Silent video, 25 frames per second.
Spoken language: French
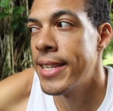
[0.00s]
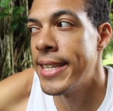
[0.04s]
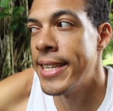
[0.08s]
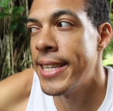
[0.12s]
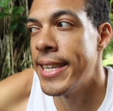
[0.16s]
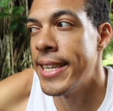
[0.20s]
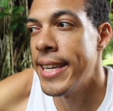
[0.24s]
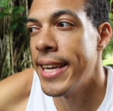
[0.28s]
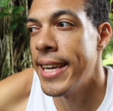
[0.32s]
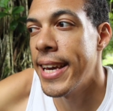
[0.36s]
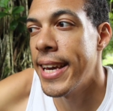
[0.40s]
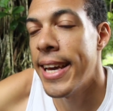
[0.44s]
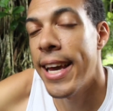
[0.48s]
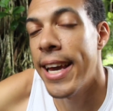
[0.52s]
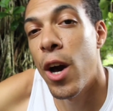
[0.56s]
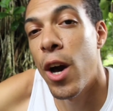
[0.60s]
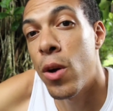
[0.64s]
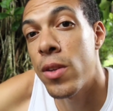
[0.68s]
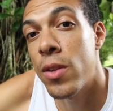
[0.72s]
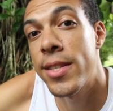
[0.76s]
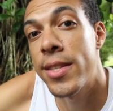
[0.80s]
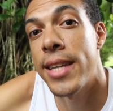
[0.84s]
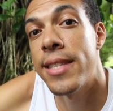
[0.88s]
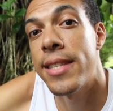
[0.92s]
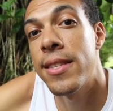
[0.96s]
qui est
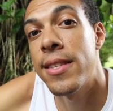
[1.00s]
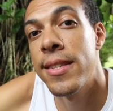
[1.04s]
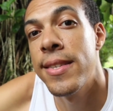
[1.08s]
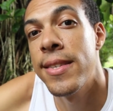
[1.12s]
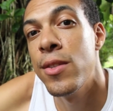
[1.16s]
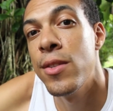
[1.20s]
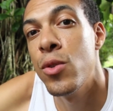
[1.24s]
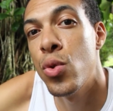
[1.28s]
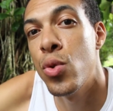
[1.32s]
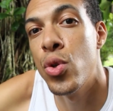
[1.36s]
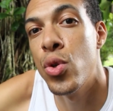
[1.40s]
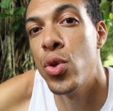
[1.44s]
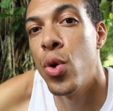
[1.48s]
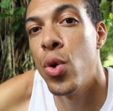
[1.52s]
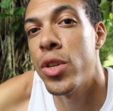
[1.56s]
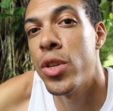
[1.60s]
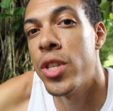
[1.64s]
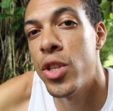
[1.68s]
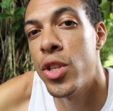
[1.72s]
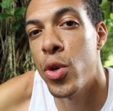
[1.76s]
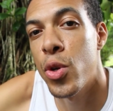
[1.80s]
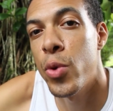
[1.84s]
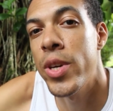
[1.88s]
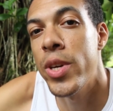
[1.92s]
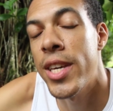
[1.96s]
en tête toujours.
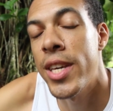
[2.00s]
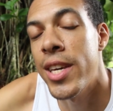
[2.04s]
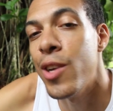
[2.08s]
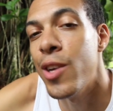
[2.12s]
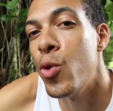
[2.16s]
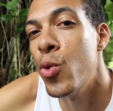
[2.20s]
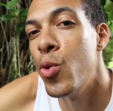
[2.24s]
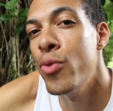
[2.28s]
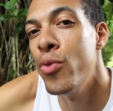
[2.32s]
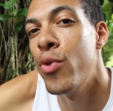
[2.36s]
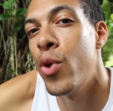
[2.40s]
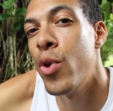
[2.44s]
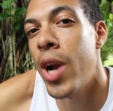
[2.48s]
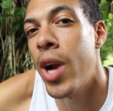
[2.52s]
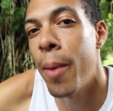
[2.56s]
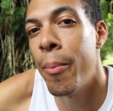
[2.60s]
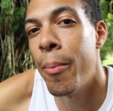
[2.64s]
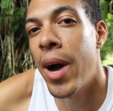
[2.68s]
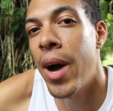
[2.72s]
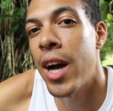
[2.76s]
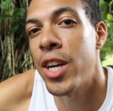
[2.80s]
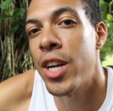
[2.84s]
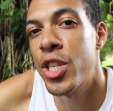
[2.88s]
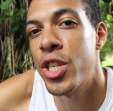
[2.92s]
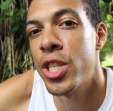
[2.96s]
C'est celui qui ouvre la
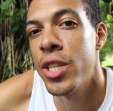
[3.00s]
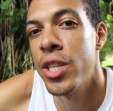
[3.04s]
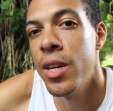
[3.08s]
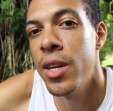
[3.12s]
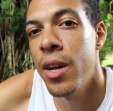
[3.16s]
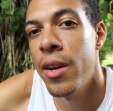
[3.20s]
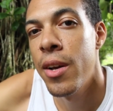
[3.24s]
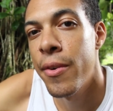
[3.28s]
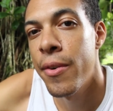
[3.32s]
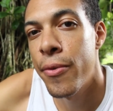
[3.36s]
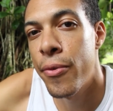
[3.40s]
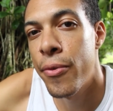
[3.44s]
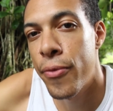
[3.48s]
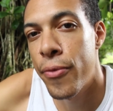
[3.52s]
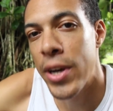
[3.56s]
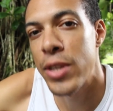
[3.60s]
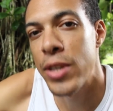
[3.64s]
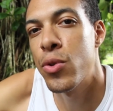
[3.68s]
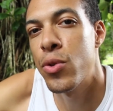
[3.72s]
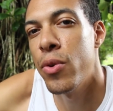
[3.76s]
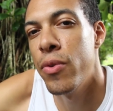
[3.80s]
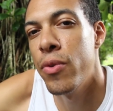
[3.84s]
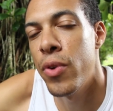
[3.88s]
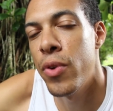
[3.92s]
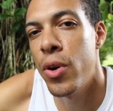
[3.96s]
marche
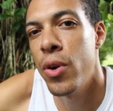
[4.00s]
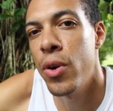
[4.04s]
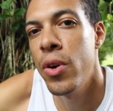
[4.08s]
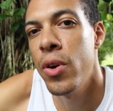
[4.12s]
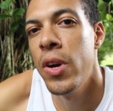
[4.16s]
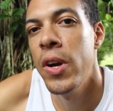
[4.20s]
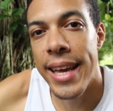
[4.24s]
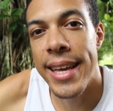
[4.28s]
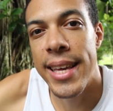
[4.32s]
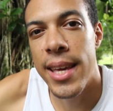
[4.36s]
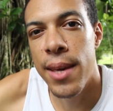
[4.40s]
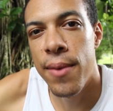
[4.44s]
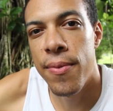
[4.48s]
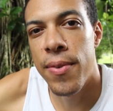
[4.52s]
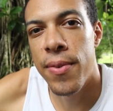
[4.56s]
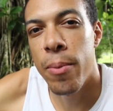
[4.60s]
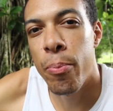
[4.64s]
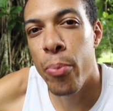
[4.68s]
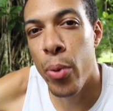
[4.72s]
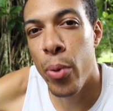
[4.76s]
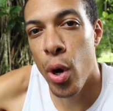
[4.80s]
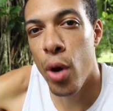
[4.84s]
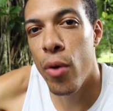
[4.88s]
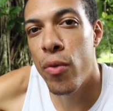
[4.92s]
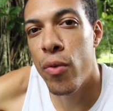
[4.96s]
face au vent et qui fait
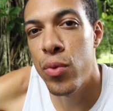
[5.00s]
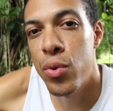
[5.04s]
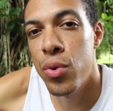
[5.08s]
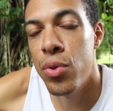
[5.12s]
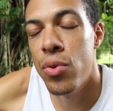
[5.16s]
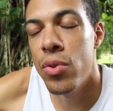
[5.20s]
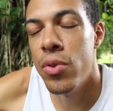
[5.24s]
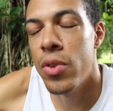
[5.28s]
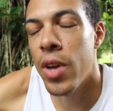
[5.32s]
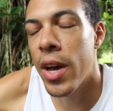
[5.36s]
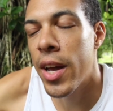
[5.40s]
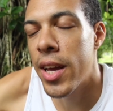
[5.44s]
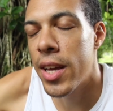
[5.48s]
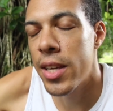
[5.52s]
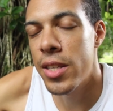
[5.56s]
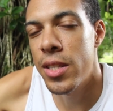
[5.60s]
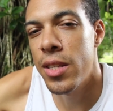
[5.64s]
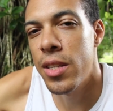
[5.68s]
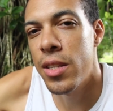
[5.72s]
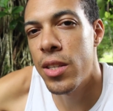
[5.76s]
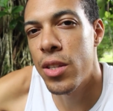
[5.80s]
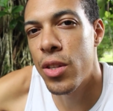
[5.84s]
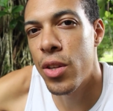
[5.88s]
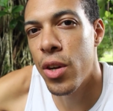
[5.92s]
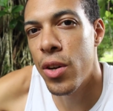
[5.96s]
preuve d'une
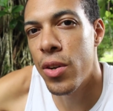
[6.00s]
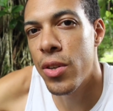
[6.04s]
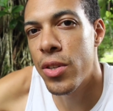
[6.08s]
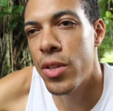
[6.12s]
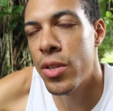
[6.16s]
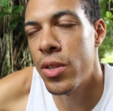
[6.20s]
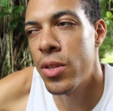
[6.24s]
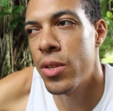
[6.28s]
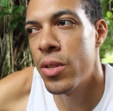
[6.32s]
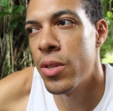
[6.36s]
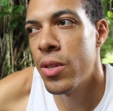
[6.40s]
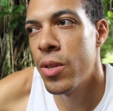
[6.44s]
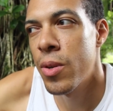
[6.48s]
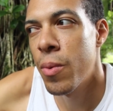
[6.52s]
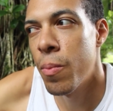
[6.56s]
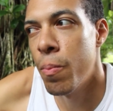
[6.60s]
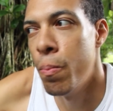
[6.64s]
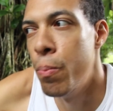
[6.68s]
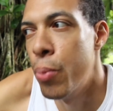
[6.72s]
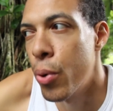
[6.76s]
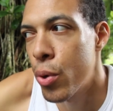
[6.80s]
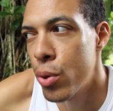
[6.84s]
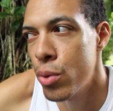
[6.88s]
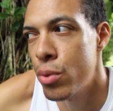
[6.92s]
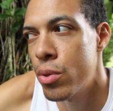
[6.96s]
résistance
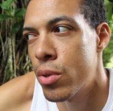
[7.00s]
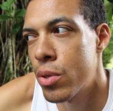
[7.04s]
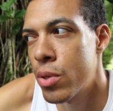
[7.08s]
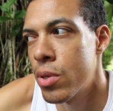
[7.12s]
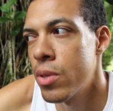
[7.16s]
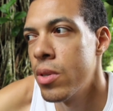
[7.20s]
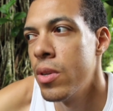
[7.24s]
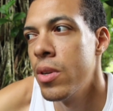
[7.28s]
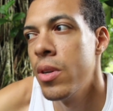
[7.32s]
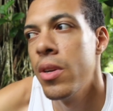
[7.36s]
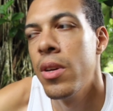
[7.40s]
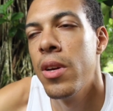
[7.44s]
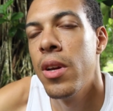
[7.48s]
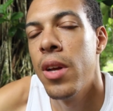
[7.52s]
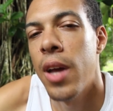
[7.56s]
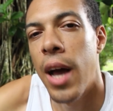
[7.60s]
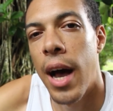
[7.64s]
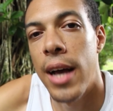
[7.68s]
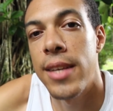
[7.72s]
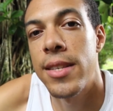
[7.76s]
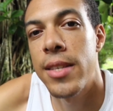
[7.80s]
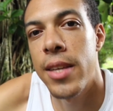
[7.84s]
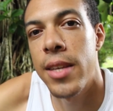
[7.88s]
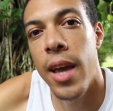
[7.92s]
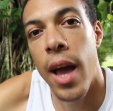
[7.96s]
brute
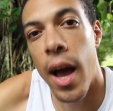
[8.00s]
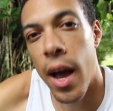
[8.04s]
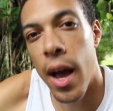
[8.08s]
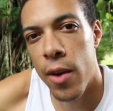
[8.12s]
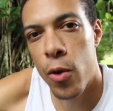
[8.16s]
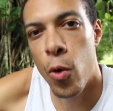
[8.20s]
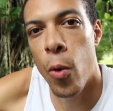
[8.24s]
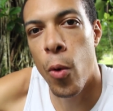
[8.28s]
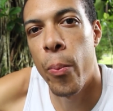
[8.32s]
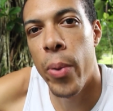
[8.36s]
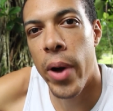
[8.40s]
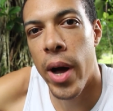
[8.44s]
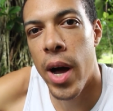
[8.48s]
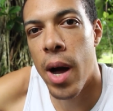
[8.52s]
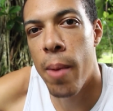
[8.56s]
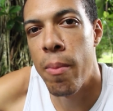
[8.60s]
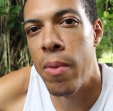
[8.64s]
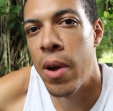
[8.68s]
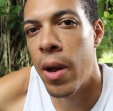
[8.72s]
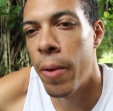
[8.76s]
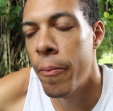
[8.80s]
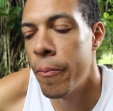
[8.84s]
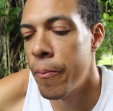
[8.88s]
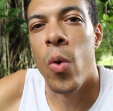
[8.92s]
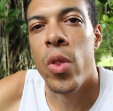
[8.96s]
assez
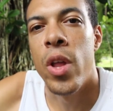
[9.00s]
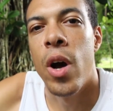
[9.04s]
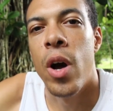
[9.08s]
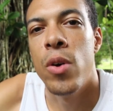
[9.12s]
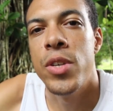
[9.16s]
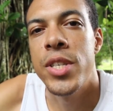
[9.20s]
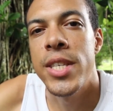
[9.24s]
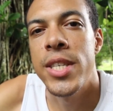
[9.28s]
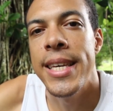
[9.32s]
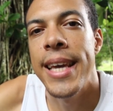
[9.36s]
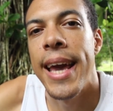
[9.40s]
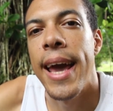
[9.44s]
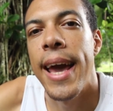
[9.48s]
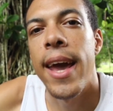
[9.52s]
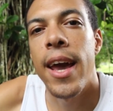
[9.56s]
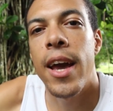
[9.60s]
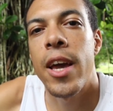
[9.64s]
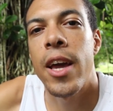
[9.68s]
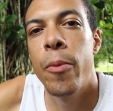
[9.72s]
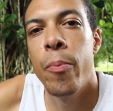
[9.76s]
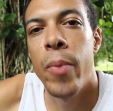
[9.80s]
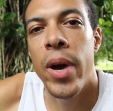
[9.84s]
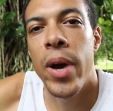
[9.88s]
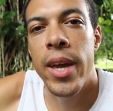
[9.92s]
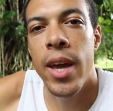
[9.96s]
incomparable. On a aussi
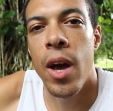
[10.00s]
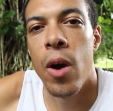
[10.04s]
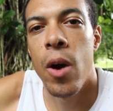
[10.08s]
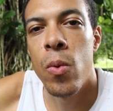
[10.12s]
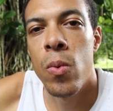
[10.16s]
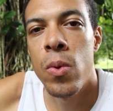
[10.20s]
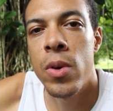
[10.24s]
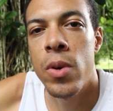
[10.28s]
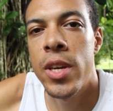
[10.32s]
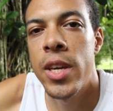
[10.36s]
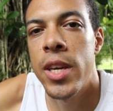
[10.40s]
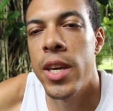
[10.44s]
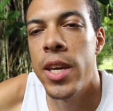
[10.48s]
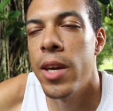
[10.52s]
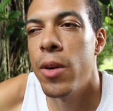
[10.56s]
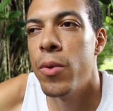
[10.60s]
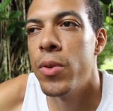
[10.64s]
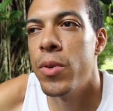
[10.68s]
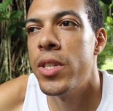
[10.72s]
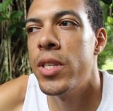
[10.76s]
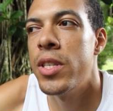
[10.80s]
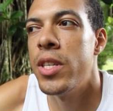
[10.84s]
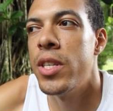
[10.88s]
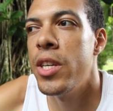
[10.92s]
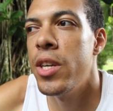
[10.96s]
Erg Macaron qui est
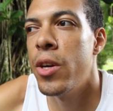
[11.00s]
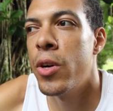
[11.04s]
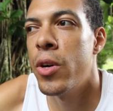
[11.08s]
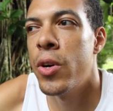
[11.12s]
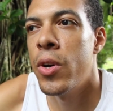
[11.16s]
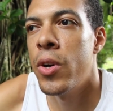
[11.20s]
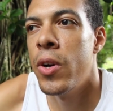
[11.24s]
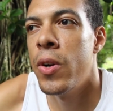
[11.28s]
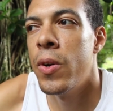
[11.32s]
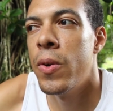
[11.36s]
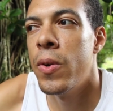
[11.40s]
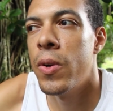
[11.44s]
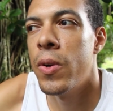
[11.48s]
aussi euh,